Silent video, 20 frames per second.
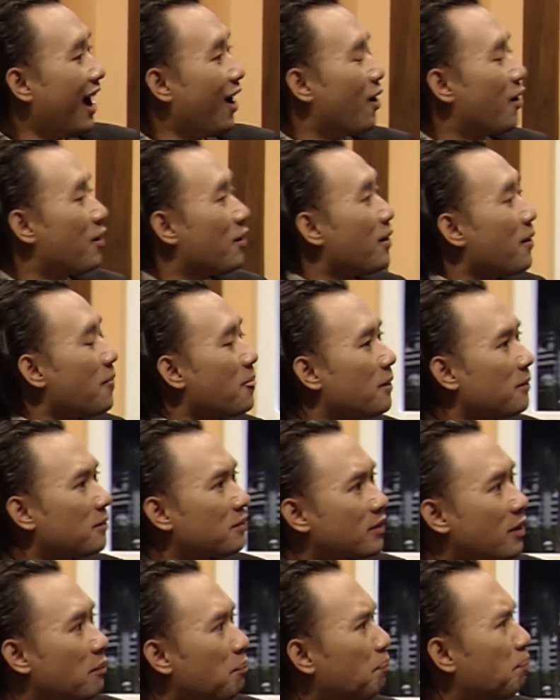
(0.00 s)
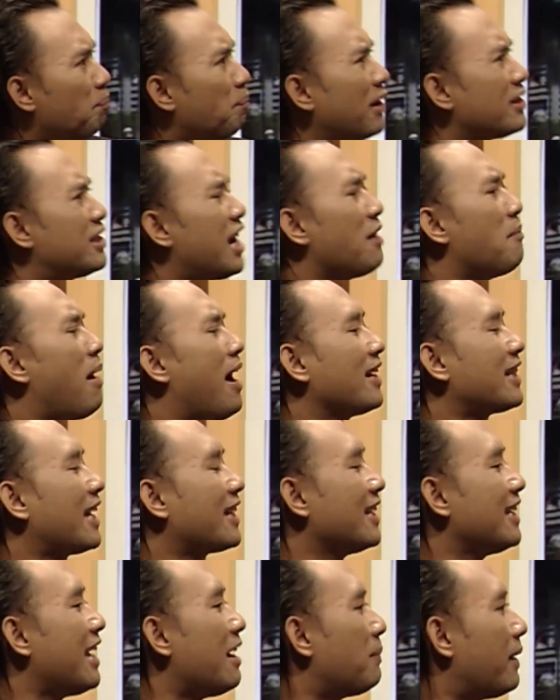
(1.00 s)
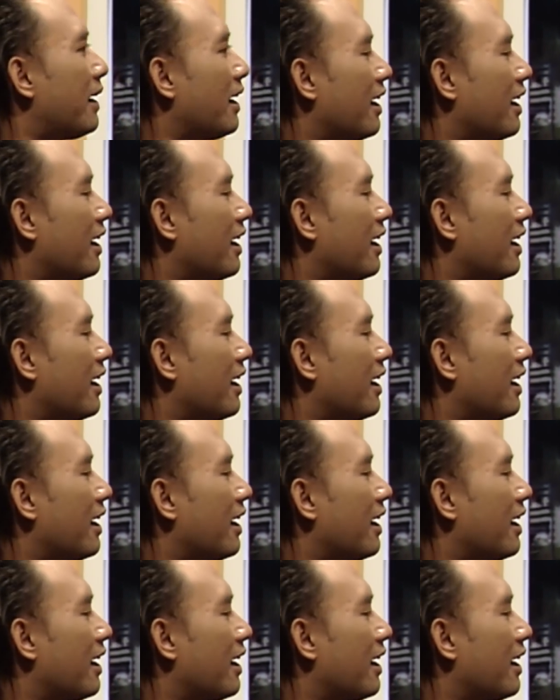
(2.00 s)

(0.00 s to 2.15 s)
apa tongpes panjang banget artinya apa